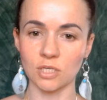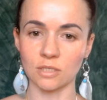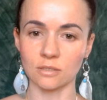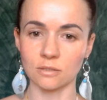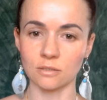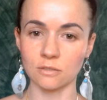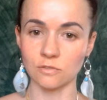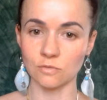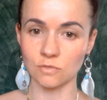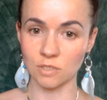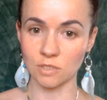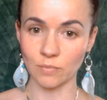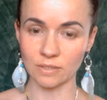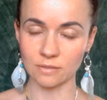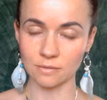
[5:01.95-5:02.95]
cień. To są
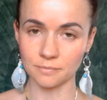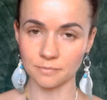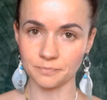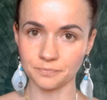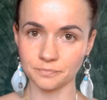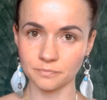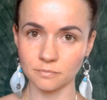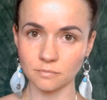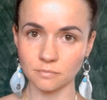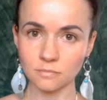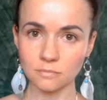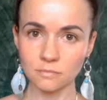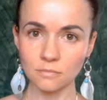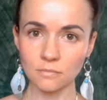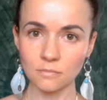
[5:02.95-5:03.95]
schematy,
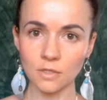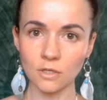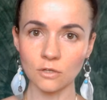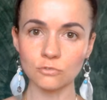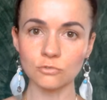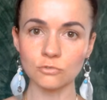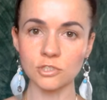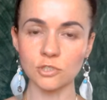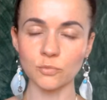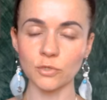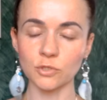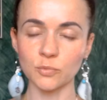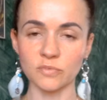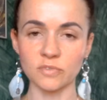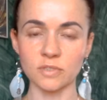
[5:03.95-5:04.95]
które
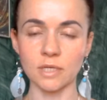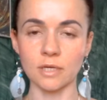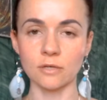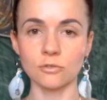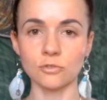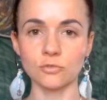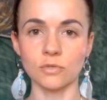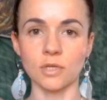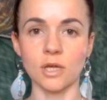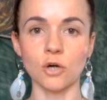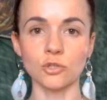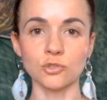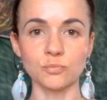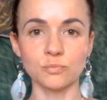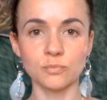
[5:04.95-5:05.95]
sobie odpowiadają,
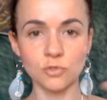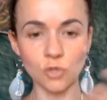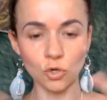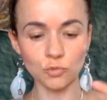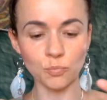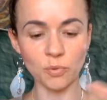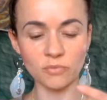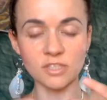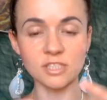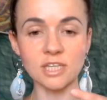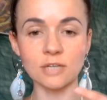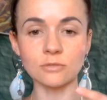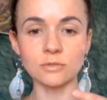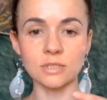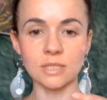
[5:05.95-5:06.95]
które od,
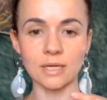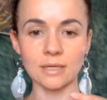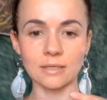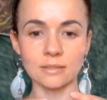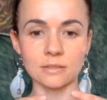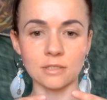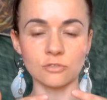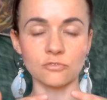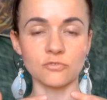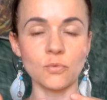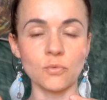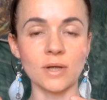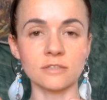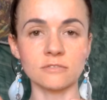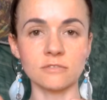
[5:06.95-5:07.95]
odpowiedziały na, na to
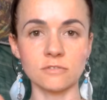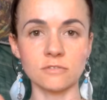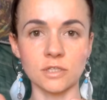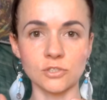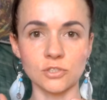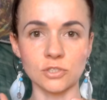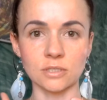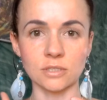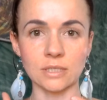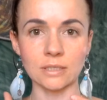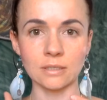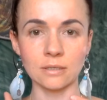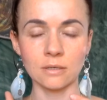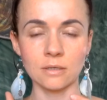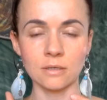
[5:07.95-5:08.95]
wołanie wewnętrzne,
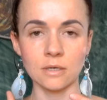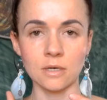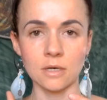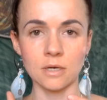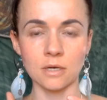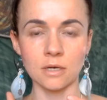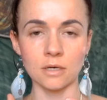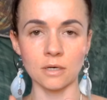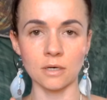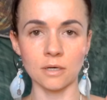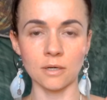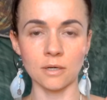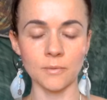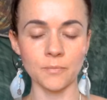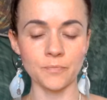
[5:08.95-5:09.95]
tak?
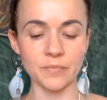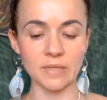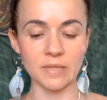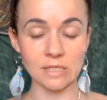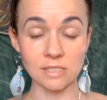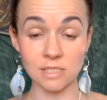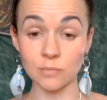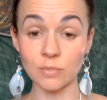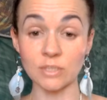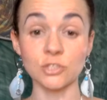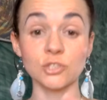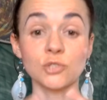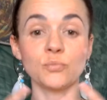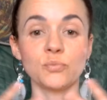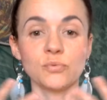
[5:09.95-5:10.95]
E, te
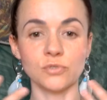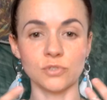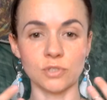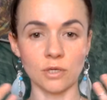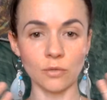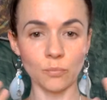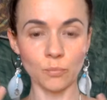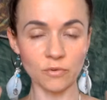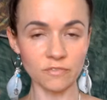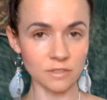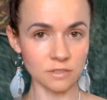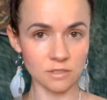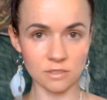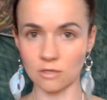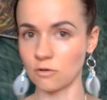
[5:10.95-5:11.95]
schematy się później, po
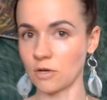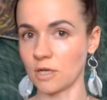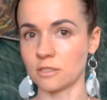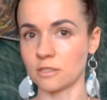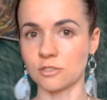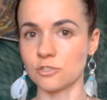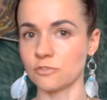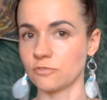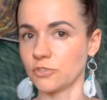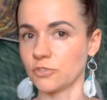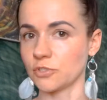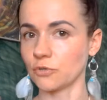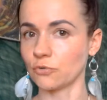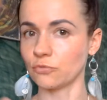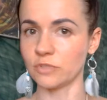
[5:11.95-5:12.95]
fazie zakochania,
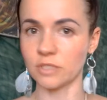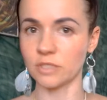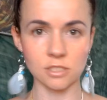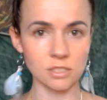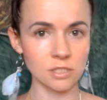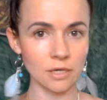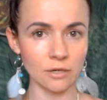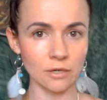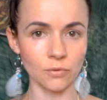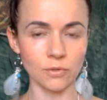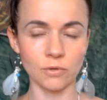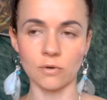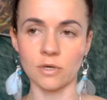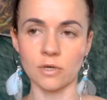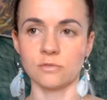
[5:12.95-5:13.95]
rzeczywiście uwidaczniają
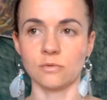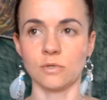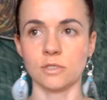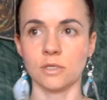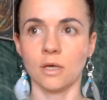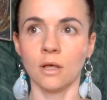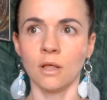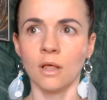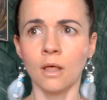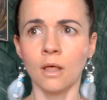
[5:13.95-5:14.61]
i okazuje się,